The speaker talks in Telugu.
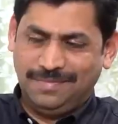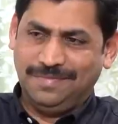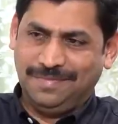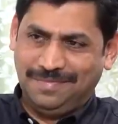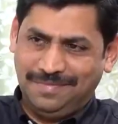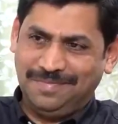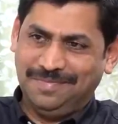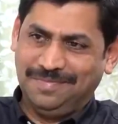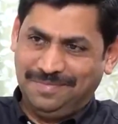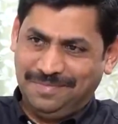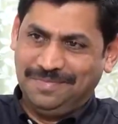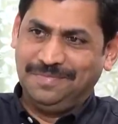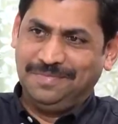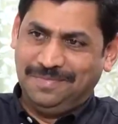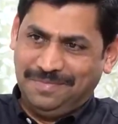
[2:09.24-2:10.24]
అన్నది మీ
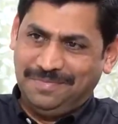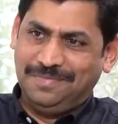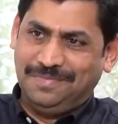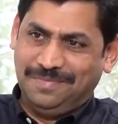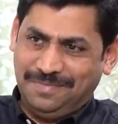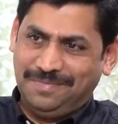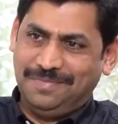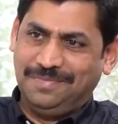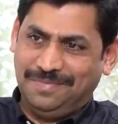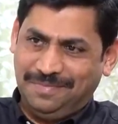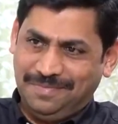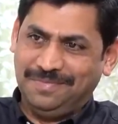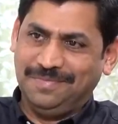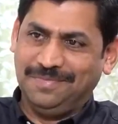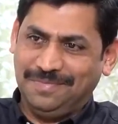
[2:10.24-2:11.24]
పార్టీ వాడు
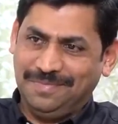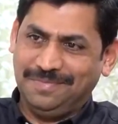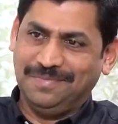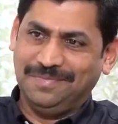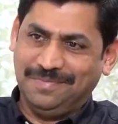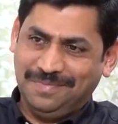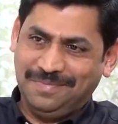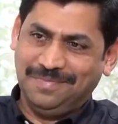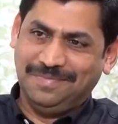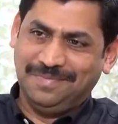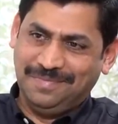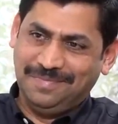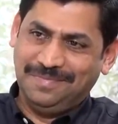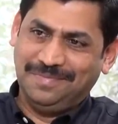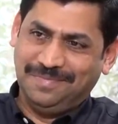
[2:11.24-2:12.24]
వంశీ
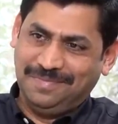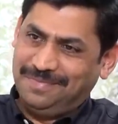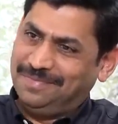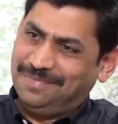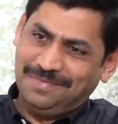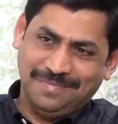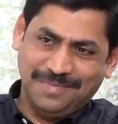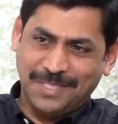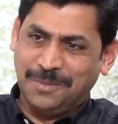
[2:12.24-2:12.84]
కదా